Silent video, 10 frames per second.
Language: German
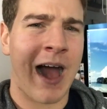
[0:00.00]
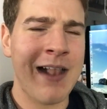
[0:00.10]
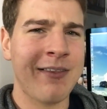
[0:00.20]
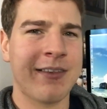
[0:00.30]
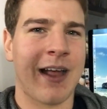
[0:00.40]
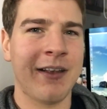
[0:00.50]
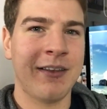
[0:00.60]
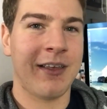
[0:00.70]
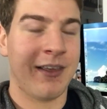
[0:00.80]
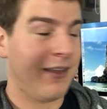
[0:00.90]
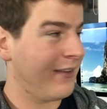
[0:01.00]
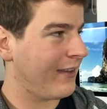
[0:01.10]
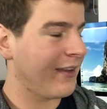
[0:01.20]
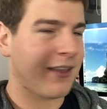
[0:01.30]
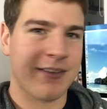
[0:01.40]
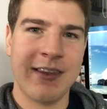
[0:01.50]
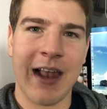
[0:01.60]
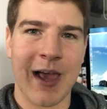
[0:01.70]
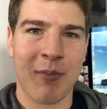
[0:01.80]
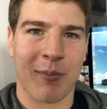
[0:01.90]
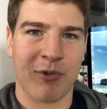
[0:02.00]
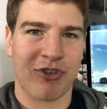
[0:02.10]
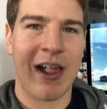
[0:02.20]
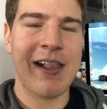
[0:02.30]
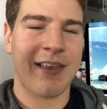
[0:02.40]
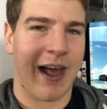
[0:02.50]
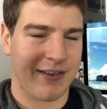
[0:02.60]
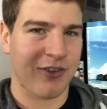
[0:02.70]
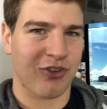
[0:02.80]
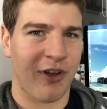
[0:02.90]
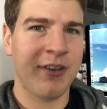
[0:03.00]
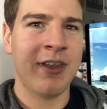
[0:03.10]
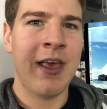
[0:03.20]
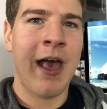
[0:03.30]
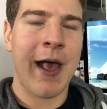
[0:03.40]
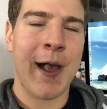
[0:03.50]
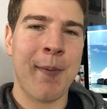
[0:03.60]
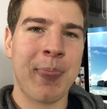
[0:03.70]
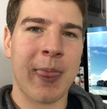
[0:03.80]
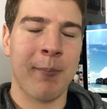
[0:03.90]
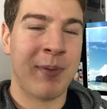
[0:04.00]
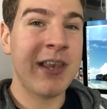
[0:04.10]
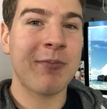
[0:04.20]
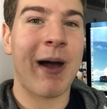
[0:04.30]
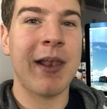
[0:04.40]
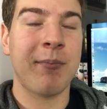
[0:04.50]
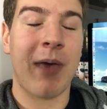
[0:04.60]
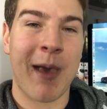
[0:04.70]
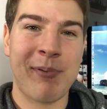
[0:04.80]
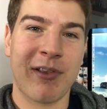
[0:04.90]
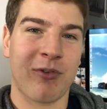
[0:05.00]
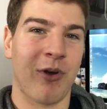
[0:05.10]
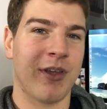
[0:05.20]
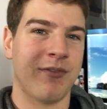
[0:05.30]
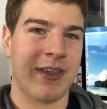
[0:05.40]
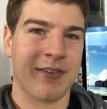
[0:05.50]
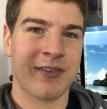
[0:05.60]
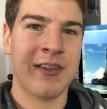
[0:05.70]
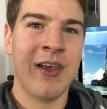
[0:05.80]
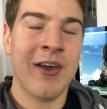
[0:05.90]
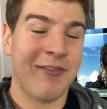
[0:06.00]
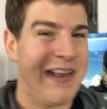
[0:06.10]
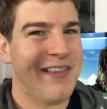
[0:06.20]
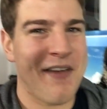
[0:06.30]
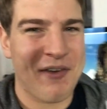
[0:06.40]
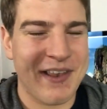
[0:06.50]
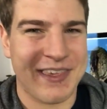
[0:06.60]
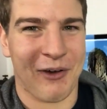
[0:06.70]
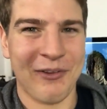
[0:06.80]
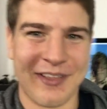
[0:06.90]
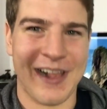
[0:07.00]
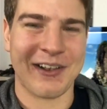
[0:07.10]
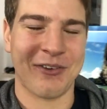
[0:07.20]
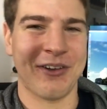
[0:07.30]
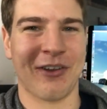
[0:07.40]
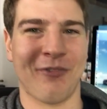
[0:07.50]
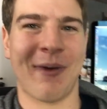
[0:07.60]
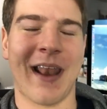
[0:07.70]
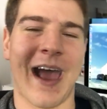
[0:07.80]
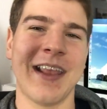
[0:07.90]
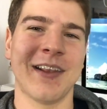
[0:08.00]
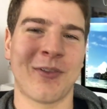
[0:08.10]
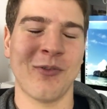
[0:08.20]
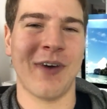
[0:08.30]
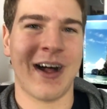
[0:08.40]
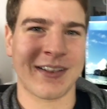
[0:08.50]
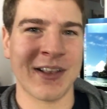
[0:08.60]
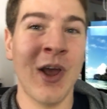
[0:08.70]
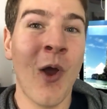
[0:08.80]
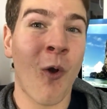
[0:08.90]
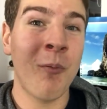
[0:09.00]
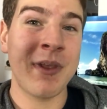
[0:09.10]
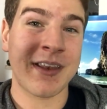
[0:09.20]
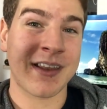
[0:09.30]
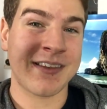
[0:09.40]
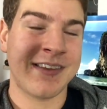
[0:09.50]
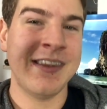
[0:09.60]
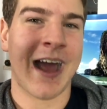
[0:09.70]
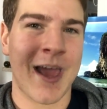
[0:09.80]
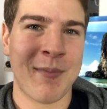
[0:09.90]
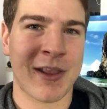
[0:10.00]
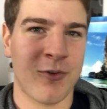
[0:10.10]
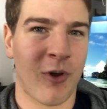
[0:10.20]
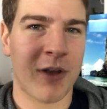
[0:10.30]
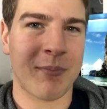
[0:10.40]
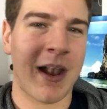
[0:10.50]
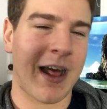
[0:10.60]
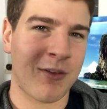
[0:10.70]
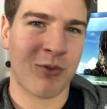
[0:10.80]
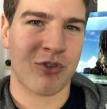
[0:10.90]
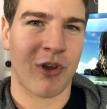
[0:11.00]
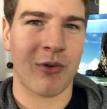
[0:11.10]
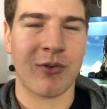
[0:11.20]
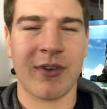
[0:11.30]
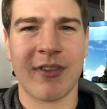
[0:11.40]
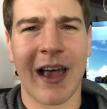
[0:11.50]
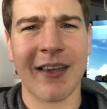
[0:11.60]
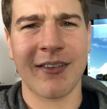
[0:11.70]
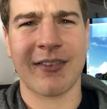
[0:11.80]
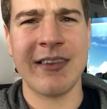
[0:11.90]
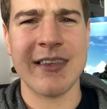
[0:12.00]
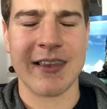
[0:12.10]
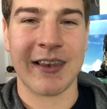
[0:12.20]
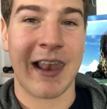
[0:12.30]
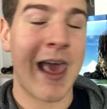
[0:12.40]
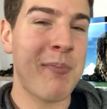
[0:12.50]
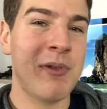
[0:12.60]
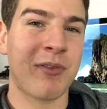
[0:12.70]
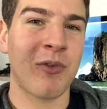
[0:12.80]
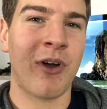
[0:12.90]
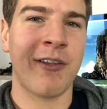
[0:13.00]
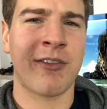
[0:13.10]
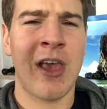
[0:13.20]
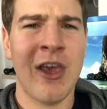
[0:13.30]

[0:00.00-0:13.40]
als ich dann äh, den Retina iMac bestellt hatte schon, ähm, bin ich mal in einem Apple Store gewesen, weil ich es einfach nicht aushalten konnte, auf meinen eigenen zu warten, um mir den Retina iMac dort mal anzuschauen. Und die Sache ist die, in den Apple Stores